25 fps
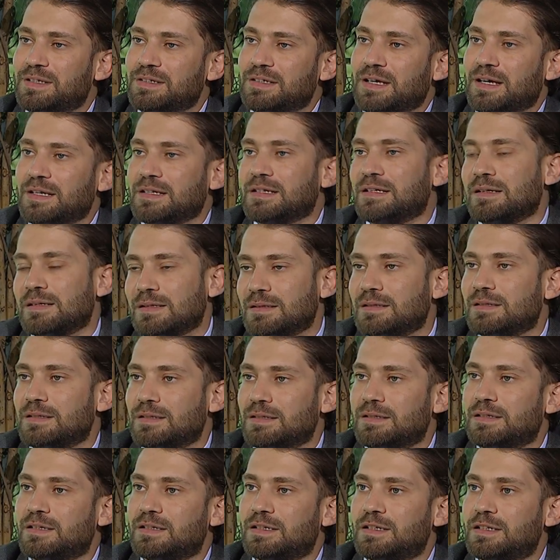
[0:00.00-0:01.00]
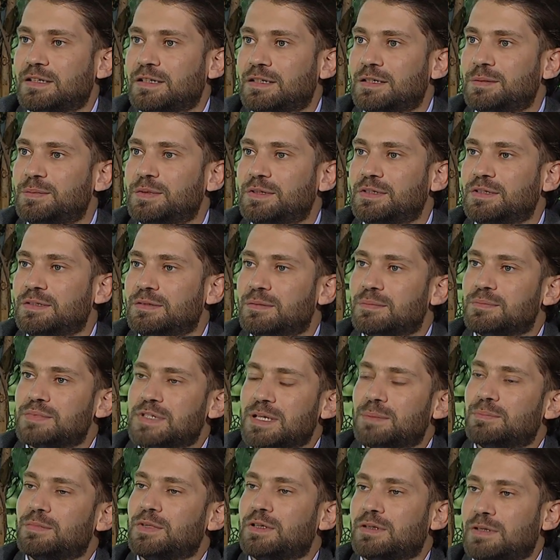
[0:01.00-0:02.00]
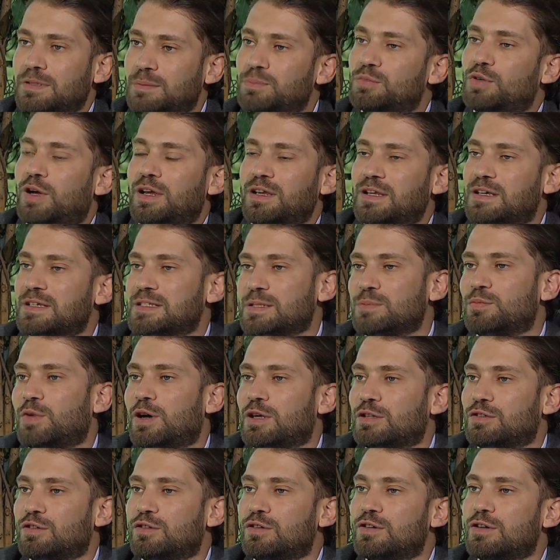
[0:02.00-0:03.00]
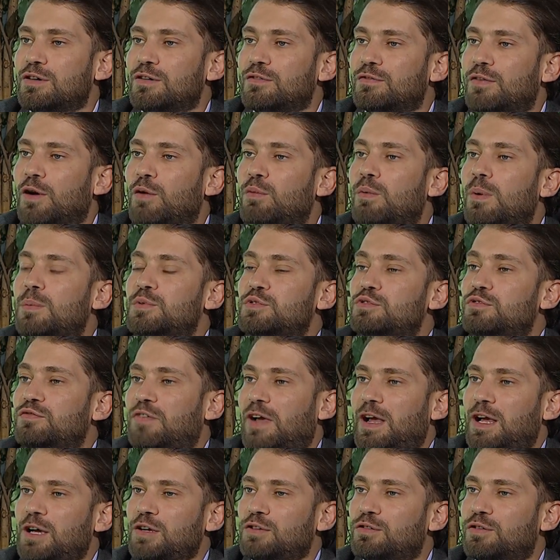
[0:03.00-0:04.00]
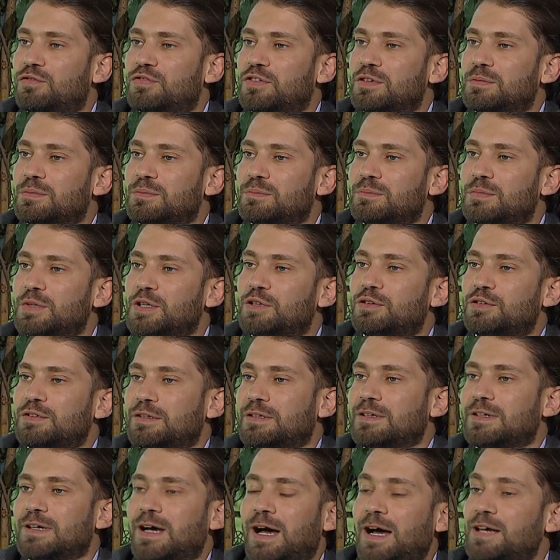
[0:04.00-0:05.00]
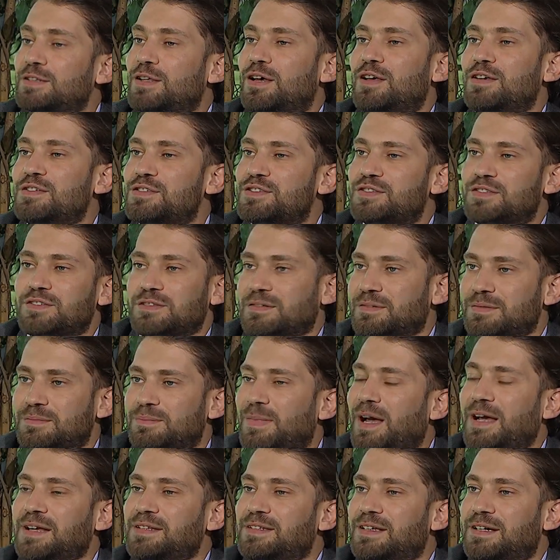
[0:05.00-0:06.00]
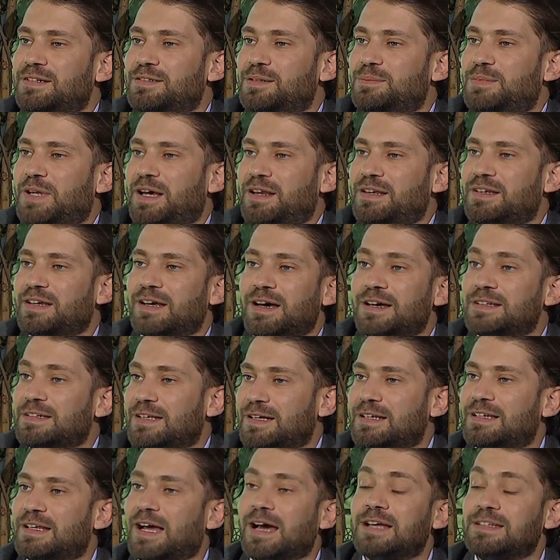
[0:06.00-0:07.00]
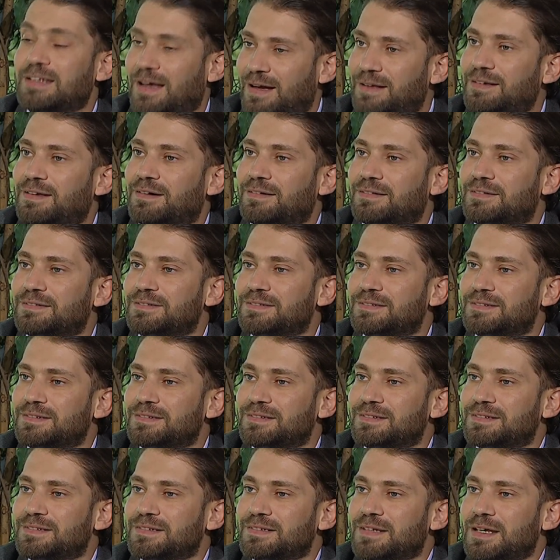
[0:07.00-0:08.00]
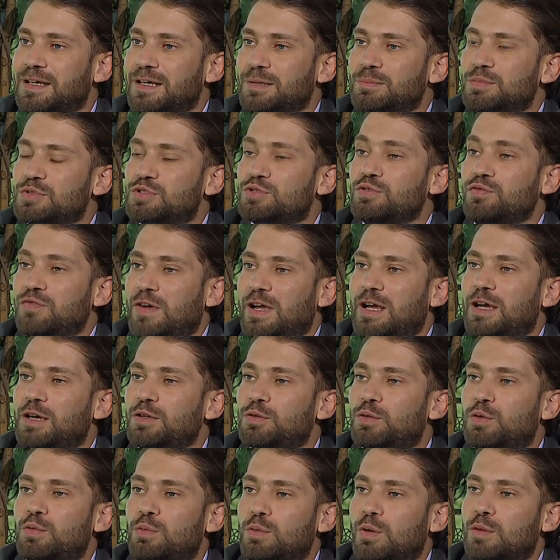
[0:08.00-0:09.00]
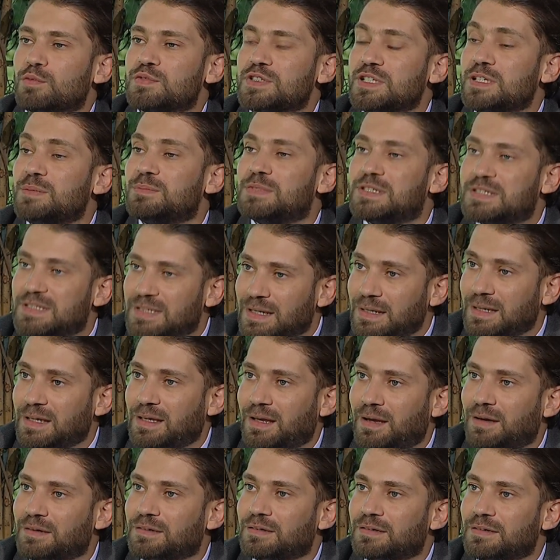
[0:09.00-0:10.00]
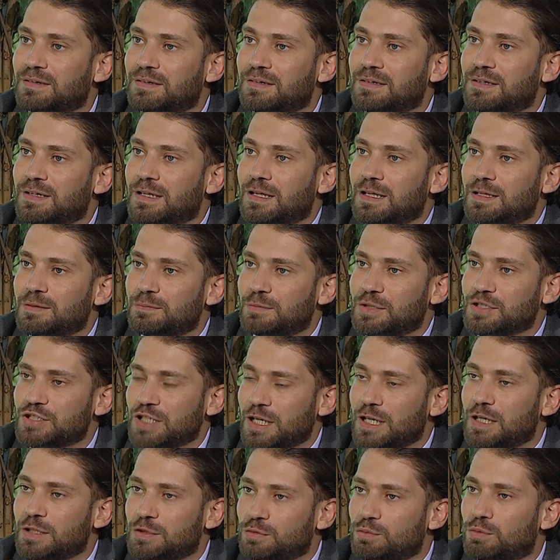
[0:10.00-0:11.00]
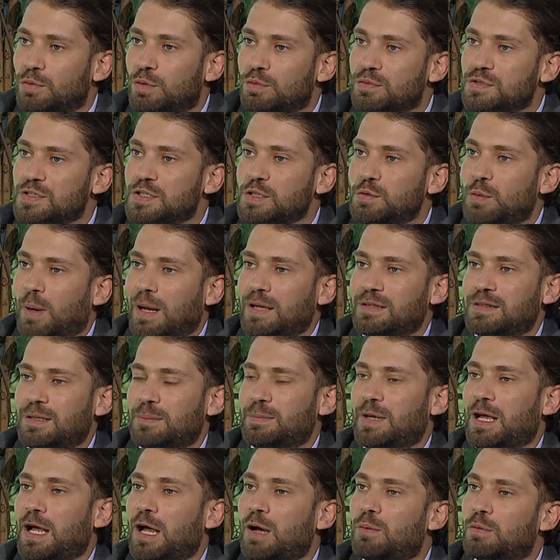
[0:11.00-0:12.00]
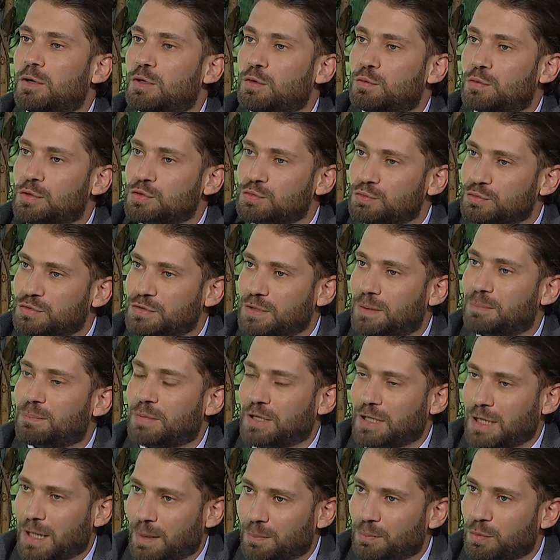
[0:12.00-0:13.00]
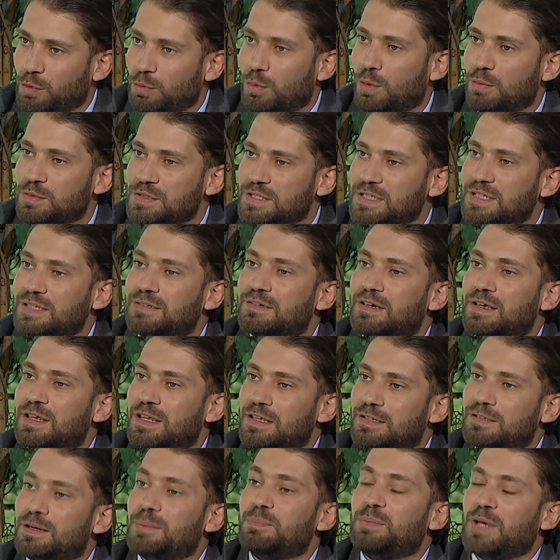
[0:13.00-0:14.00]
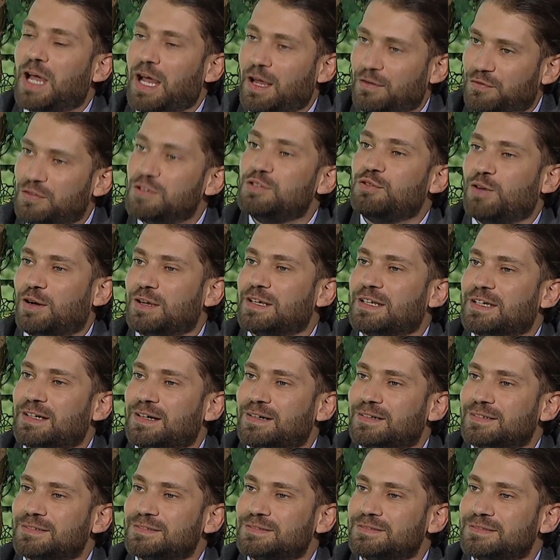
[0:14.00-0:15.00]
يعني الابن مسمي ابنه على اسم والده فهو بيشوف حاله فيه بيقول لهم هذا حصتي ما حد يقرب لي عليه هذا الي هذا انا بيشوف حاله هو وصغير بيتذكر المشاهد هو وصغير وحتى بيحاول هو شو تربى الاب هو وصغير يربي حفيده عليها